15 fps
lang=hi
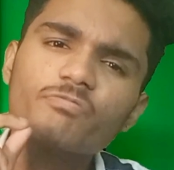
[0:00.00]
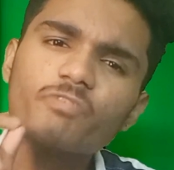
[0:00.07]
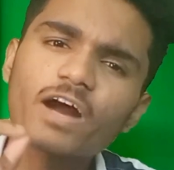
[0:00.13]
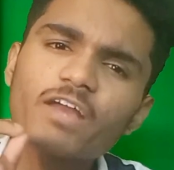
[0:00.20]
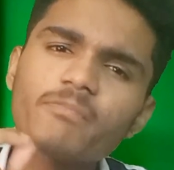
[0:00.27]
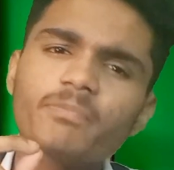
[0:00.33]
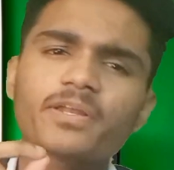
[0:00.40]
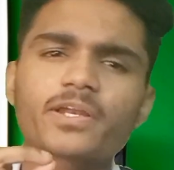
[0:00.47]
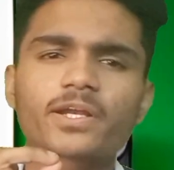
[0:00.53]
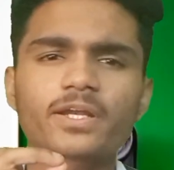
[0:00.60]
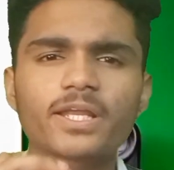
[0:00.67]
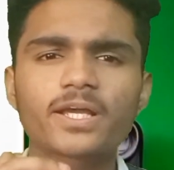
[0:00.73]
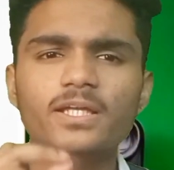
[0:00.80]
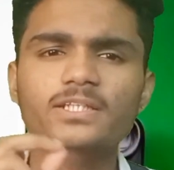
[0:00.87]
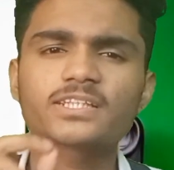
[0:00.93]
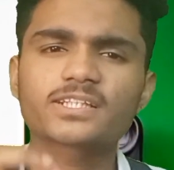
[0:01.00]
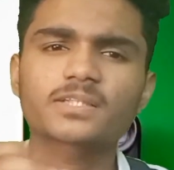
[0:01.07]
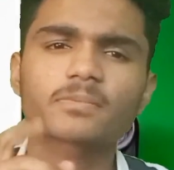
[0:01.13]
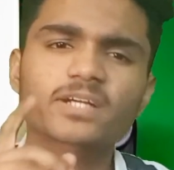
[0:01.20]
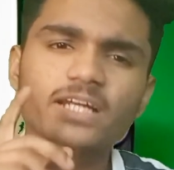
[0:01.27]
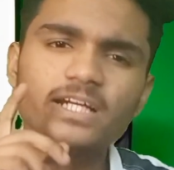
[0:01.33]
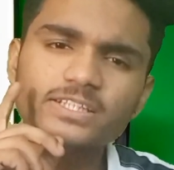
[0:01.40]
पॉइंट फाइव भी रेट नहीं करना
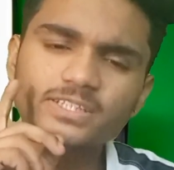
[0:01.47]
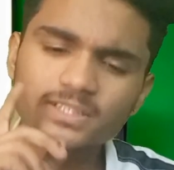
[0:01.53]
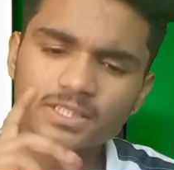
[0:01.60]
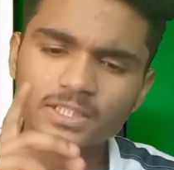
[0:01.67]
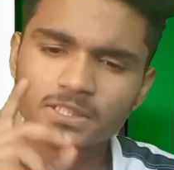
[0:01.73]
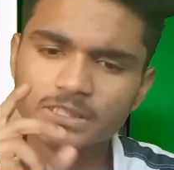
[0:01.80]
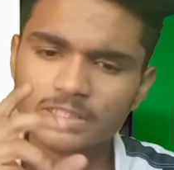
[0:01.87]
चाहता बट आई